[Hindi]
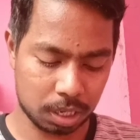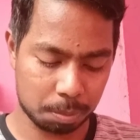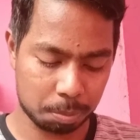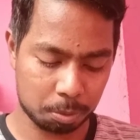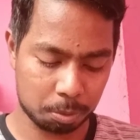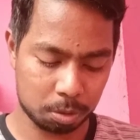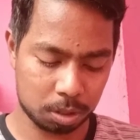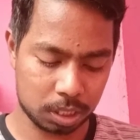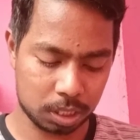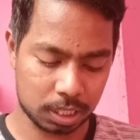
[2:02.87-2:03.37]

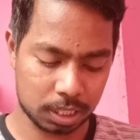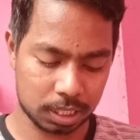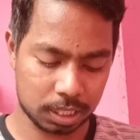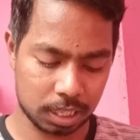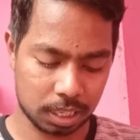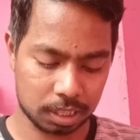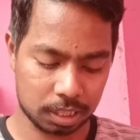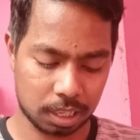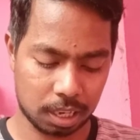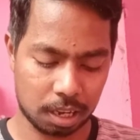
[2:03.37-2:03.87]
आपको दिख
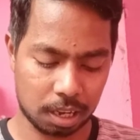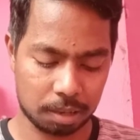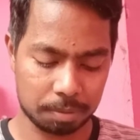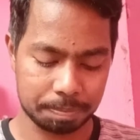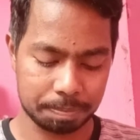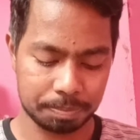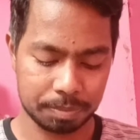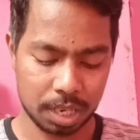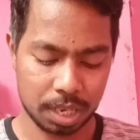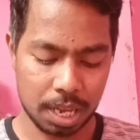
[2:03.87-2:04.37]
जाता है
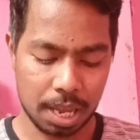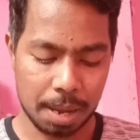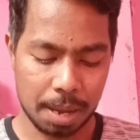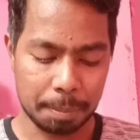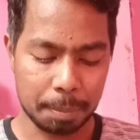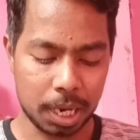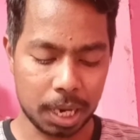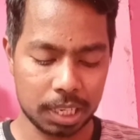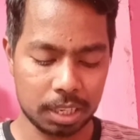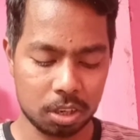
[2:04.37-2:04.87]

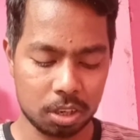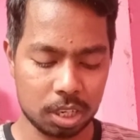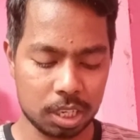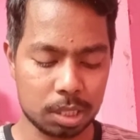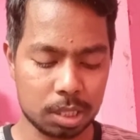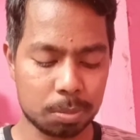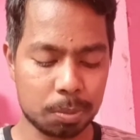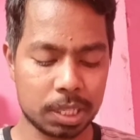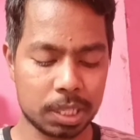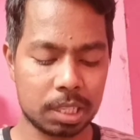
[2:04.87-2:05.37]
माई ऑर्डर्स पर